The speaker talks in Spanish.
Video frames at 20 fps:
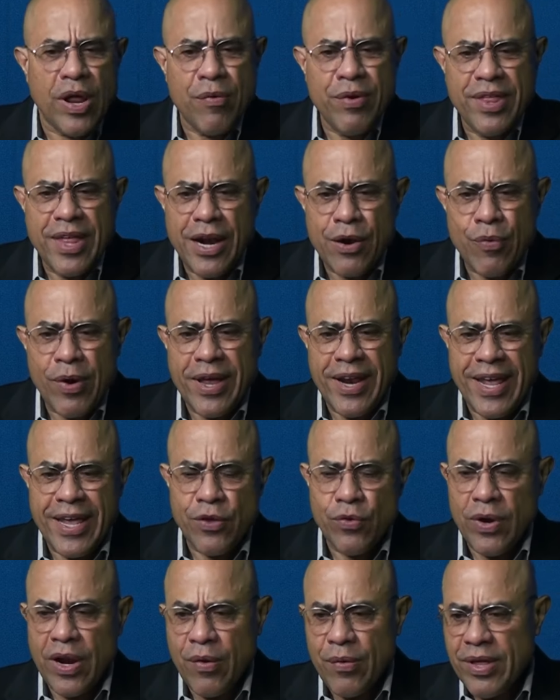tú la vida al
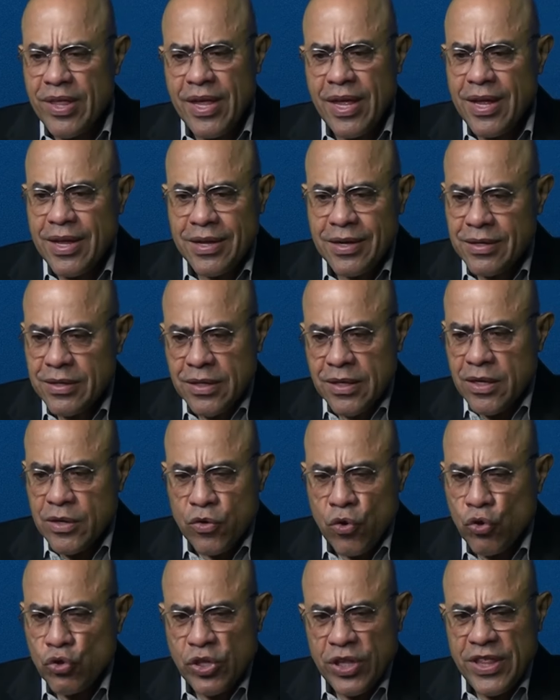guaireño, la vida
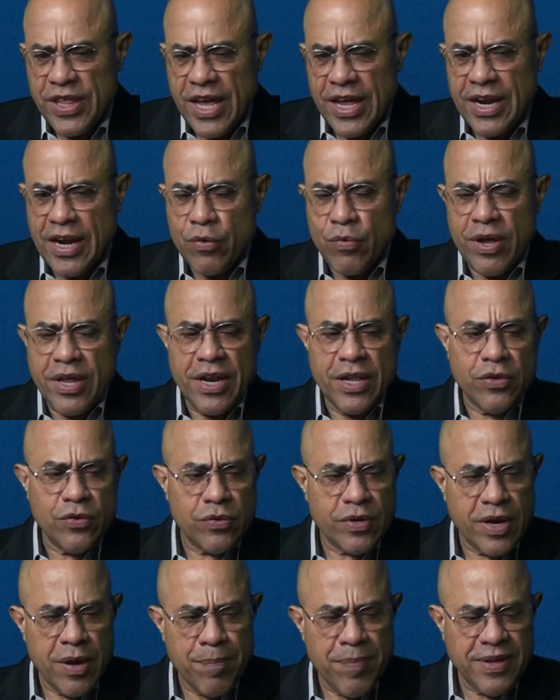cotidiana al
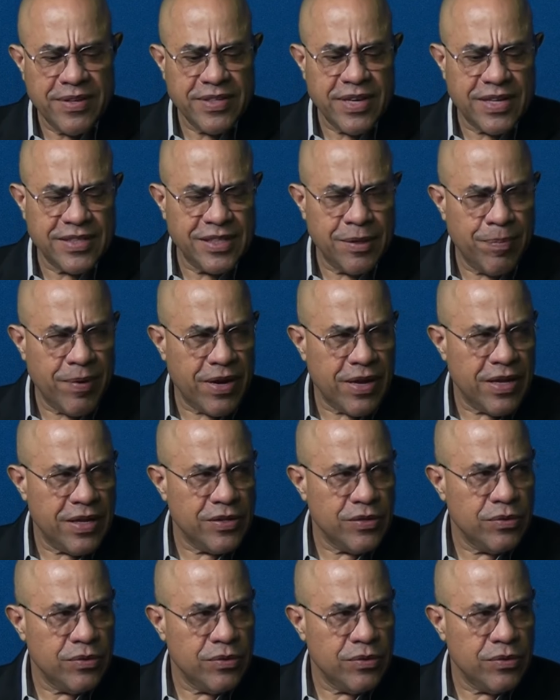guaireño? ¿Qué piensas hacer para